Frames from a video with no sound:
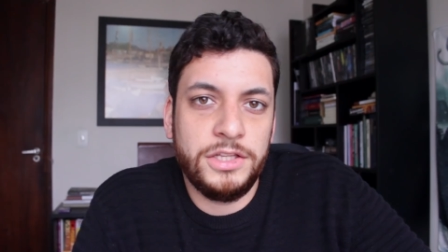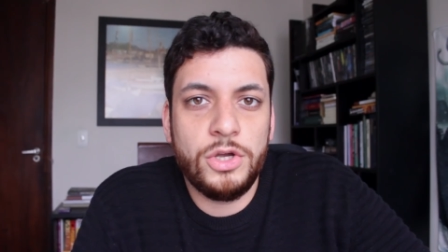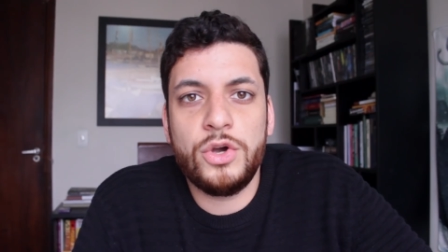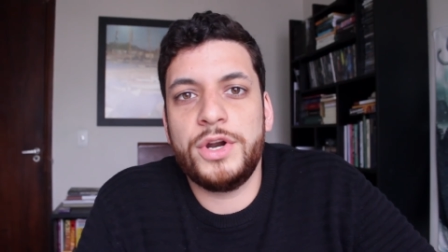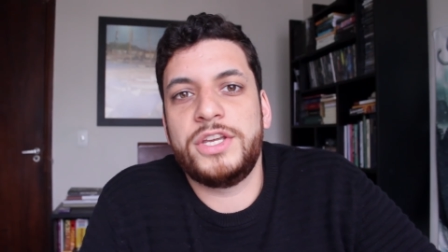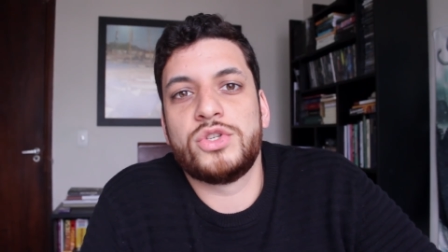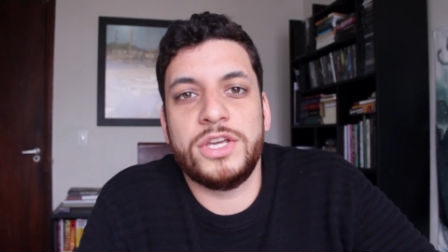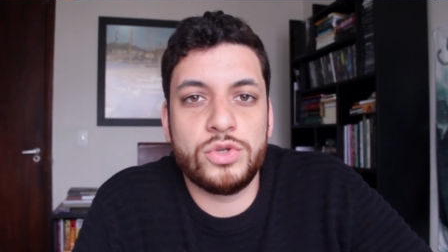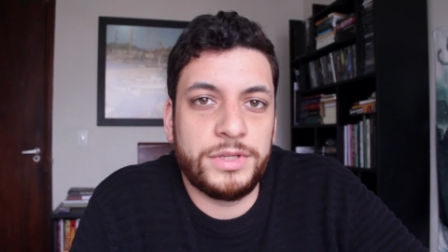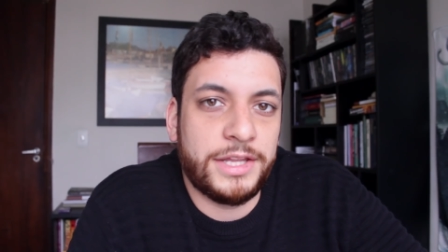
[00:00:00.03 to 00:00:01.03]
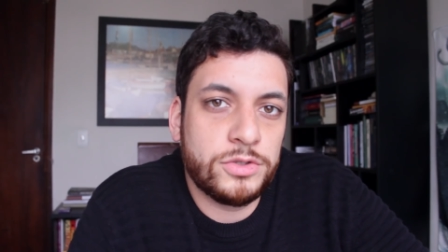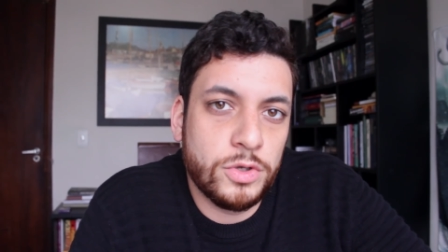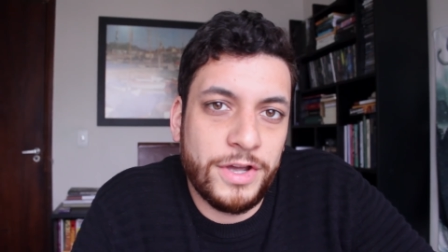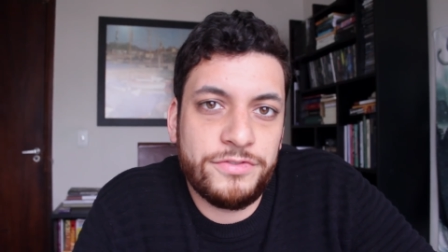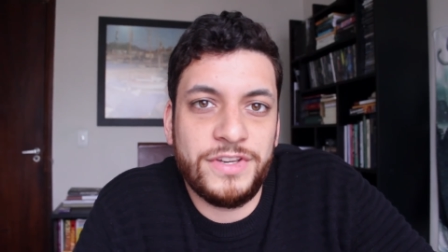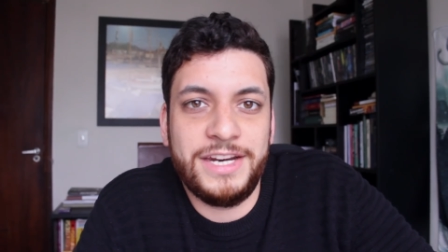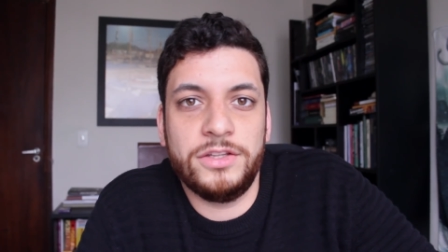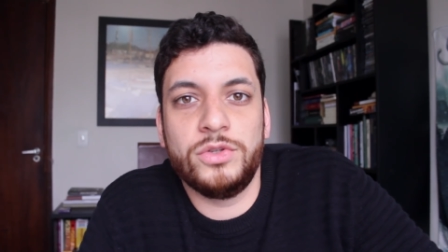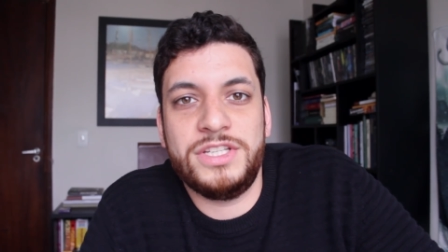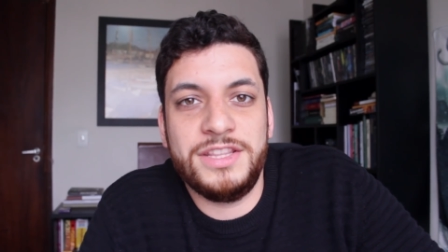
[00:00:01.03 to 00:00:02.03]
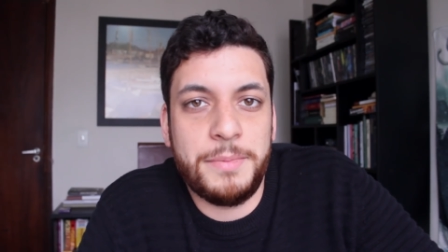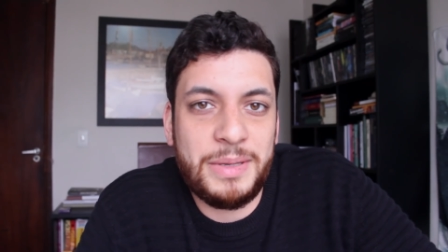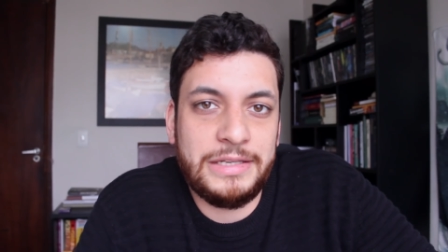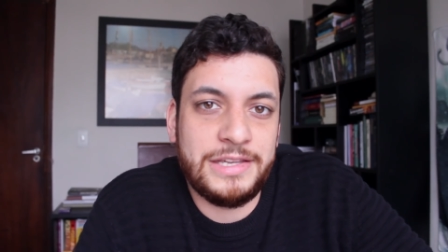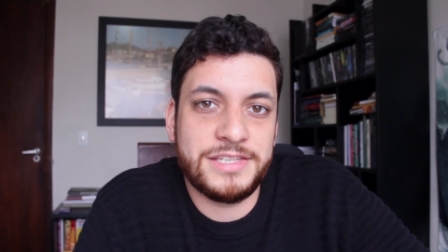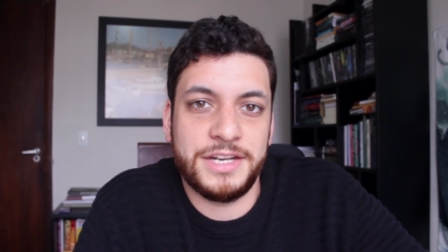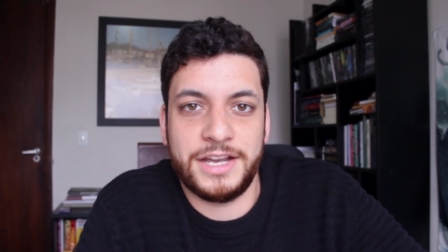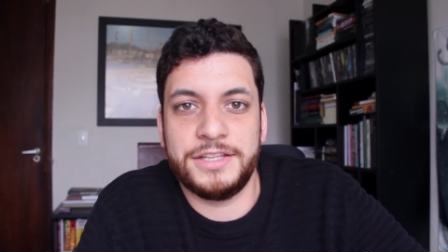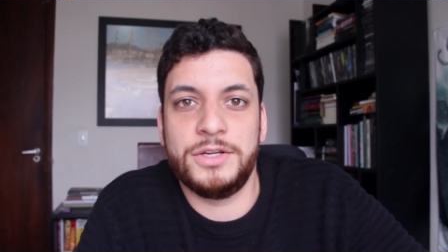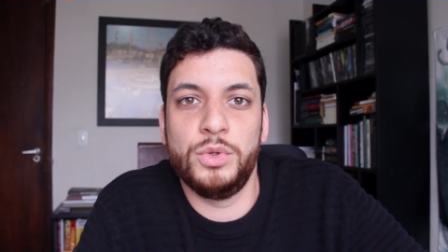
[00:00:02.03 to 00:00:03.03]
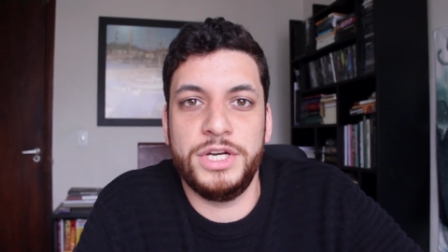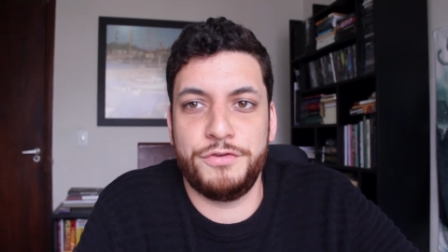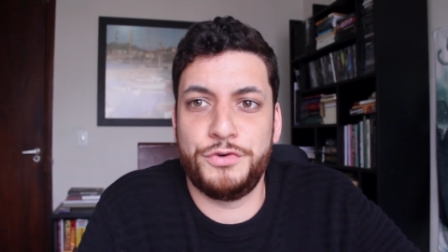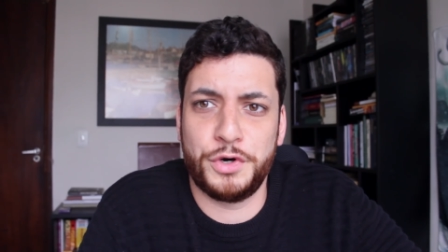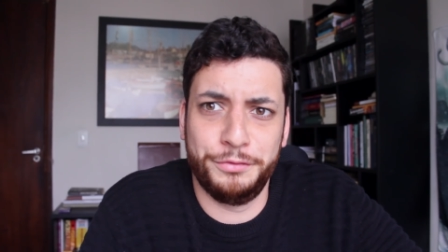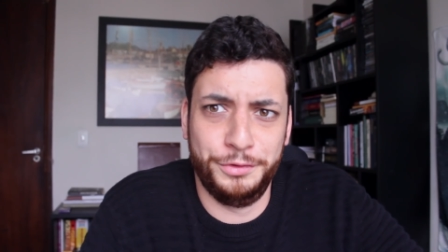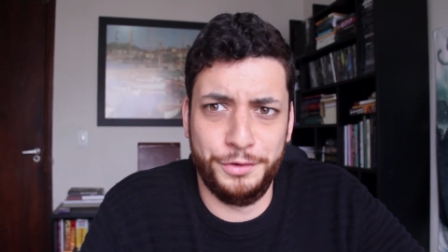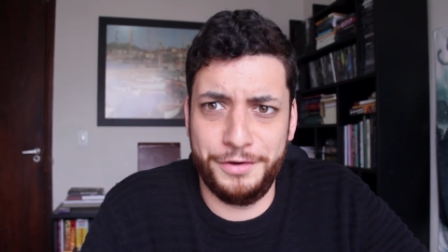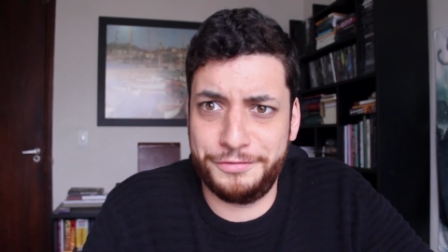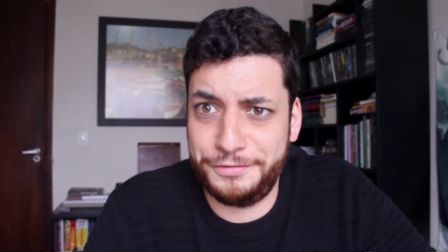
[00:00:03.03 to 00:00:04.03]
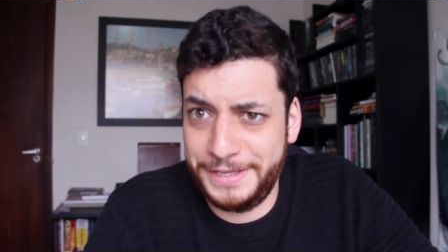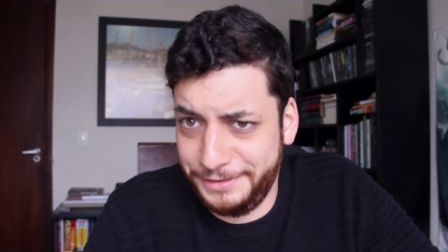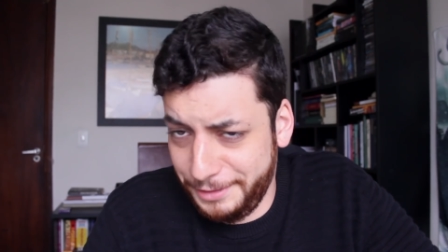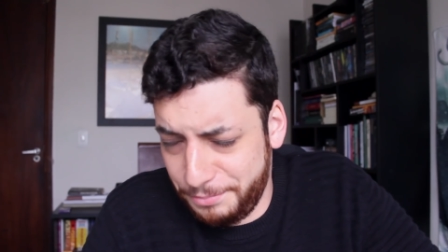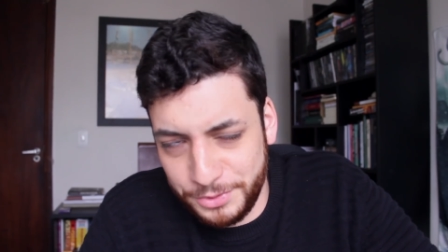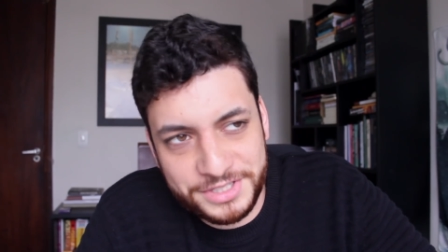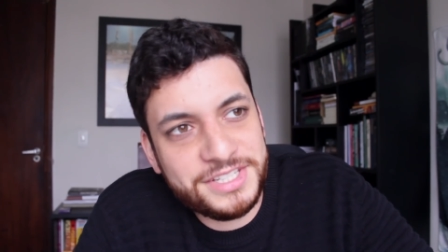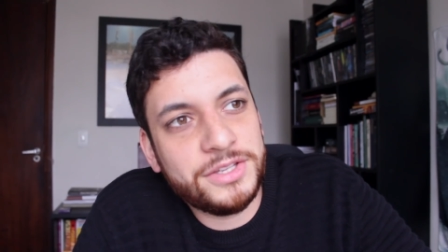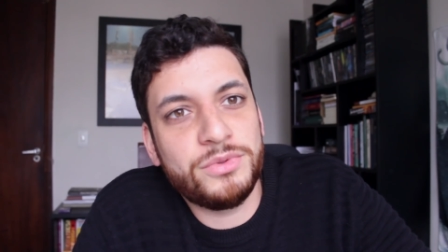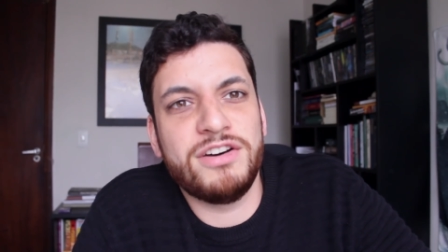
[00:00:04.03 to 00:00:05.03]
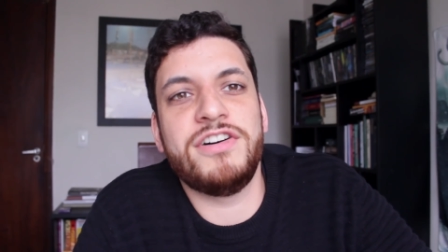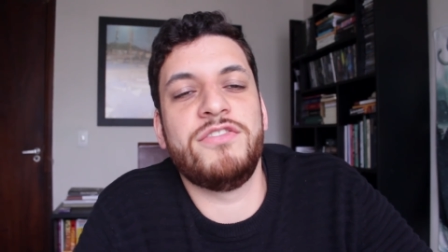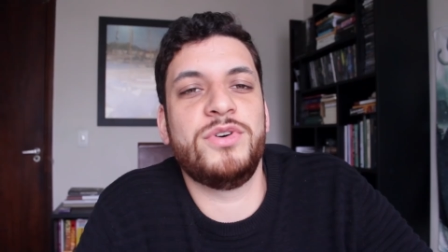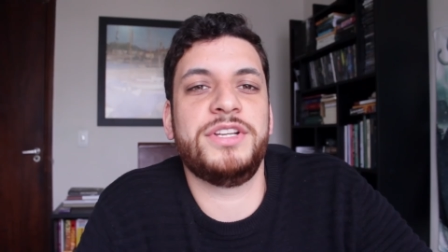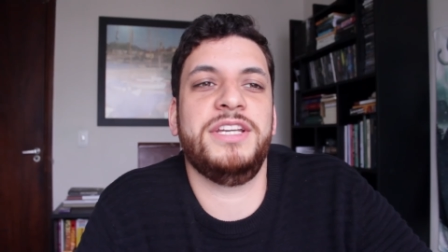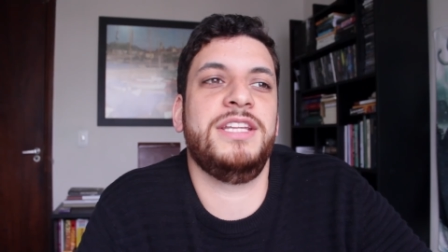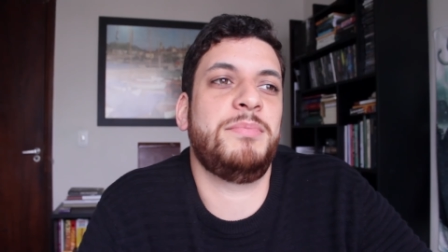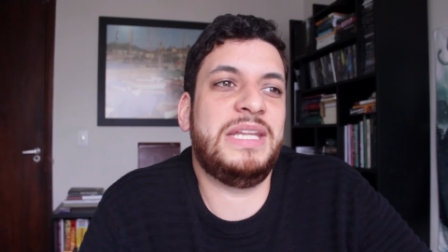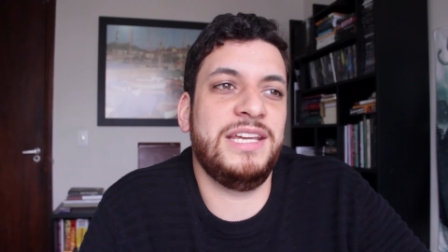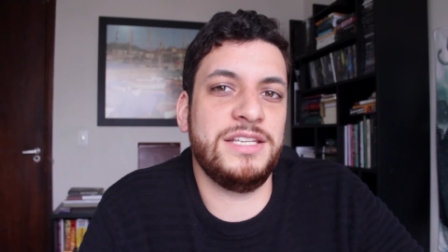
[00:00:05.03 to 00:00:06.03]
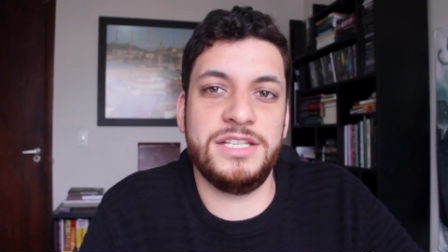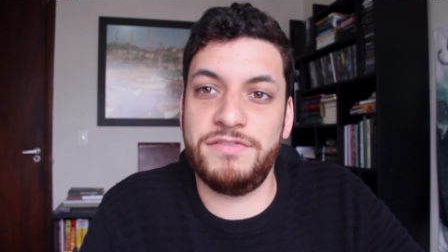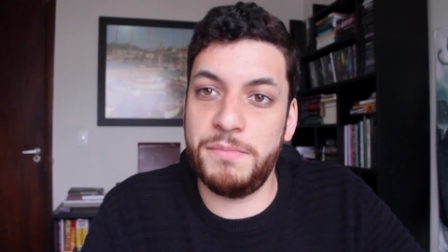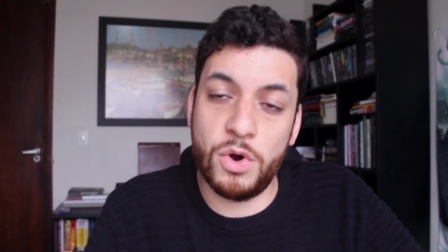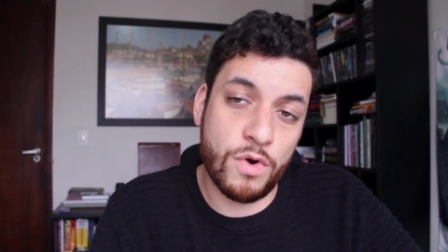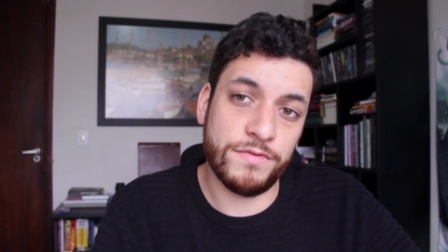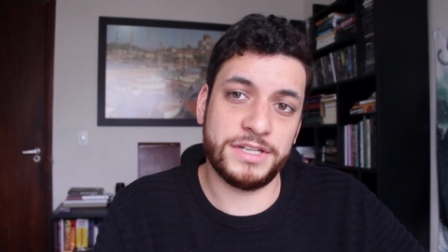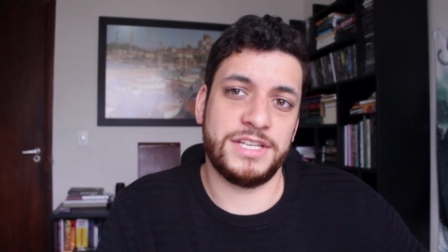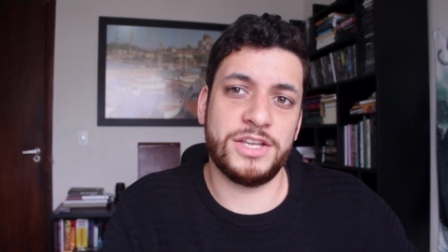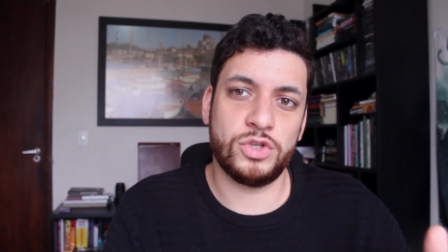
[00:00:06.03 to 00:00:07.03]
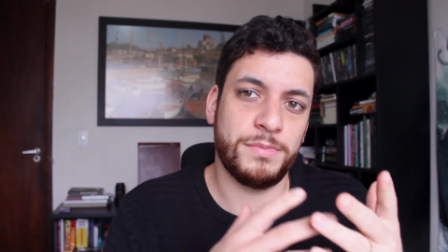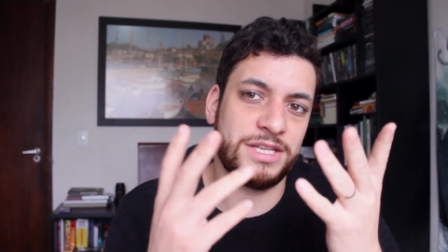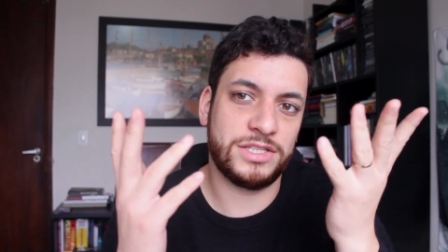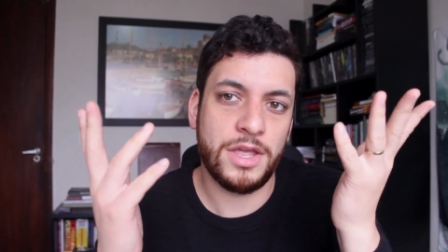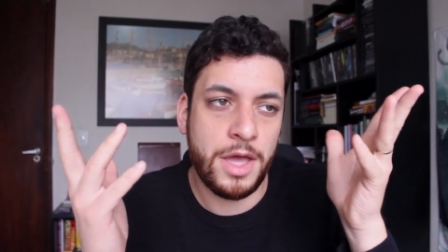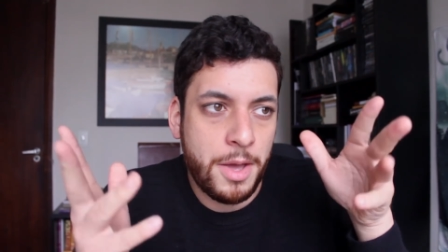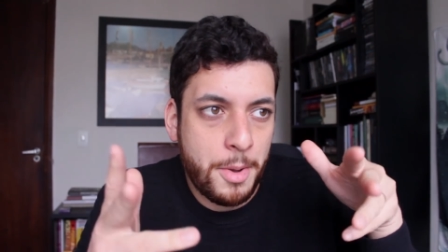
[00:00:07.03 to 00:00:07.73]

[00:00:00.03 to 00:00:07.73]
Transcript: Então, agora que os resultados do referendo de independência na Catalunha foram 90% a favor da independência, vamos conversar sobre as